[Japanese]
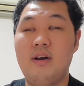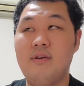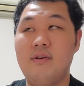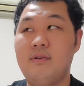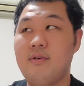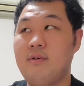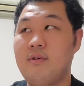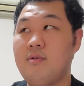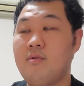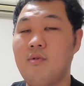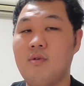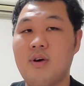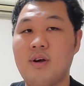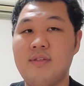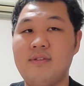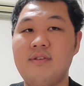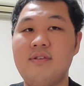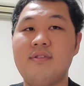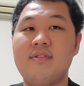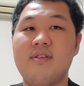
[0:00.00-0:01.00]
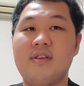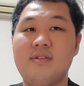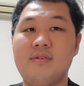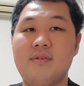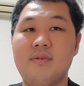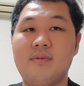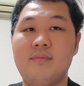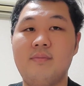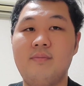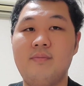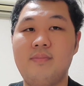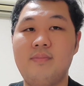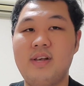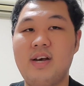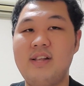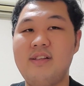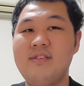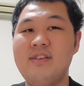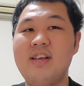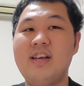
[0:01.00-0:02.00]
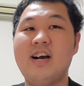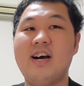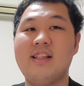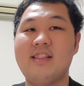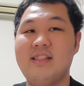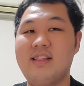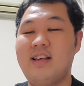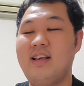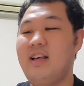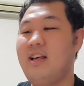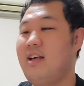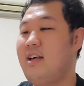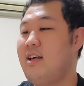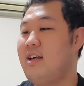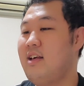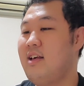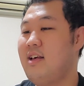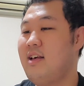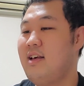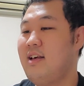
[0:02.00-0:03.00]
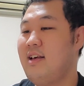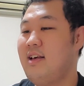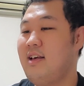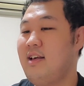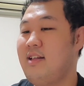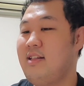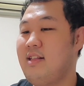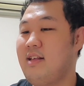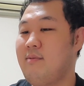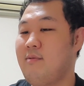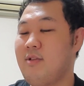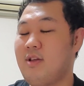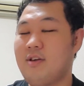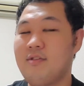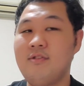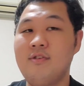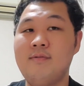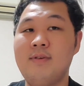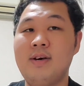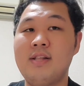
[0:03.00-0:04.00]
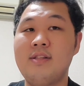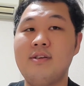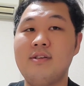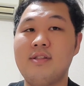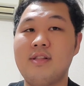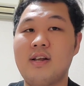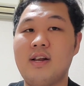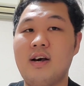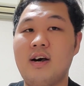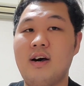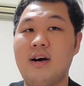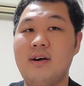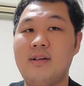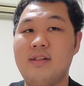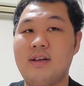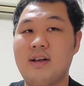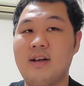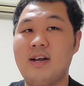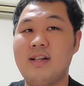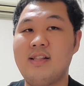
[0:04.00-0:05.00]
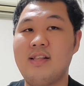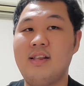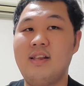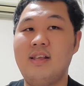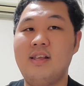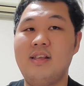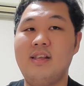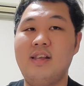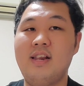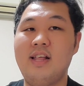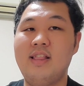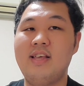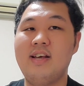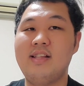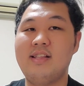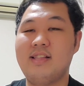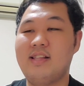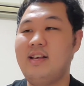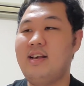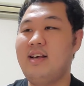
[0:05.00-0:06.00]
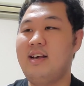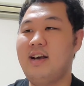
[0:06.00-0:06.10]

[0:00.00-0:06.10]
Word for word: あの、交換するんですけど、ない時があって、でもな、そうもやっとったら、なんか勝手に切れちゃって、